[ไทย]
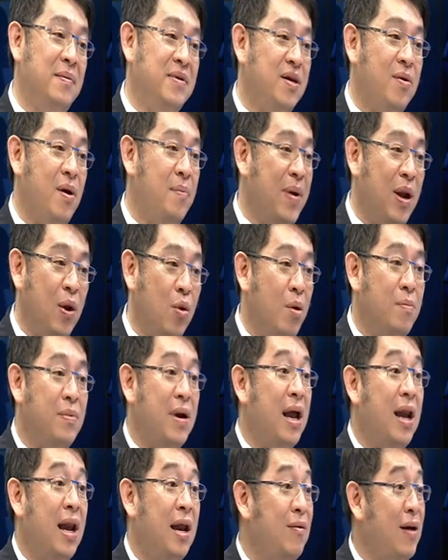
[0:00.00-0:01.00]
แต่ไม่ใช่ว่าไปรวม
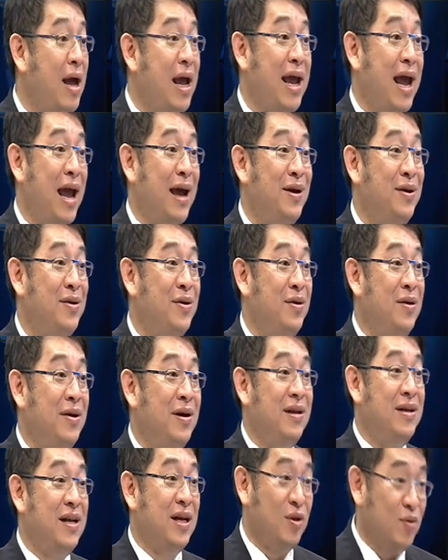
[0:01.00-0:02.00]
กันแล้วไงอ่ะ
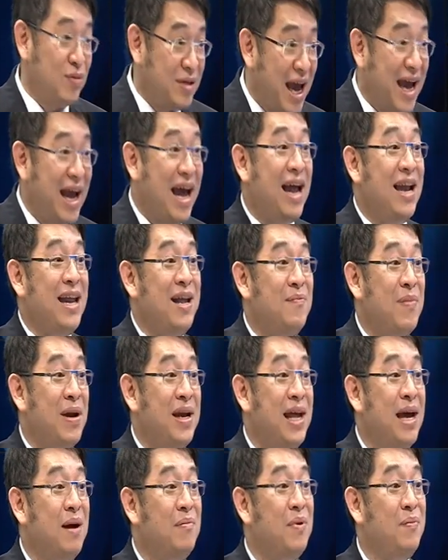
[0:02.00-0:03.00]
จะต้องจ่ายค่าลิงก์เห
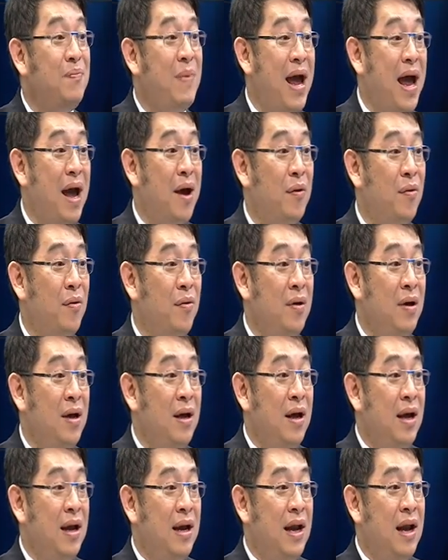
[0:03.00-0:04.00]
มือนเดิมหรือเปล่า
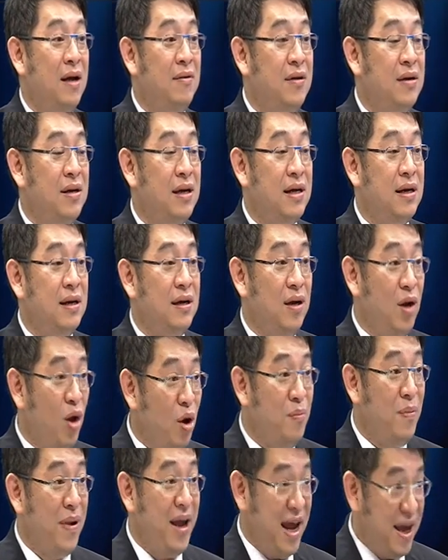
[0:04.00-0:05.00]
ทุกอย่างเหมือนเดิมหมดทุ
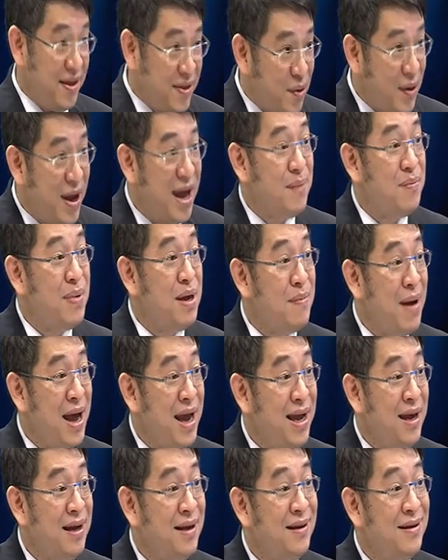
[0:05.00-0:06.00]
กอย่างเหมือนเดิมหมดแล้ว
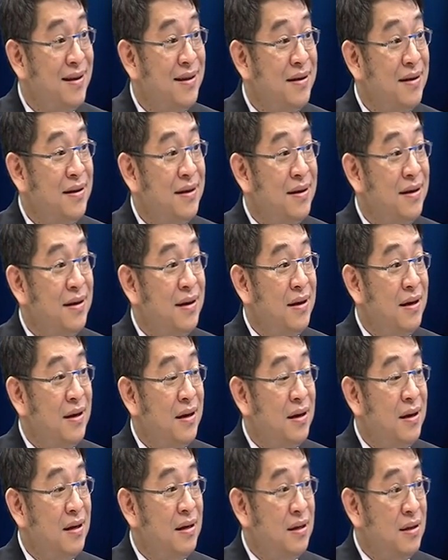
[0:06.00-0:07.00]
ก็มีปัญหาเรื่องของกา
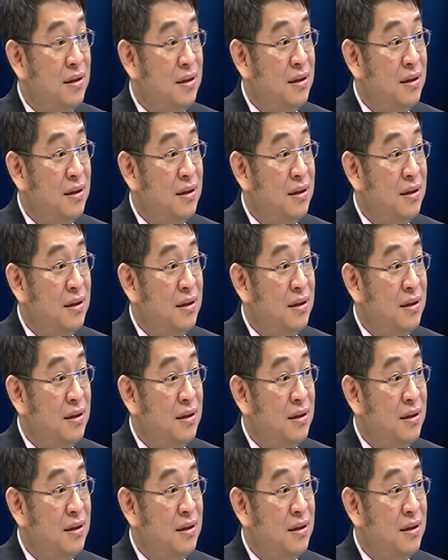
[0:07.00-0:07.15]
รเข้ามา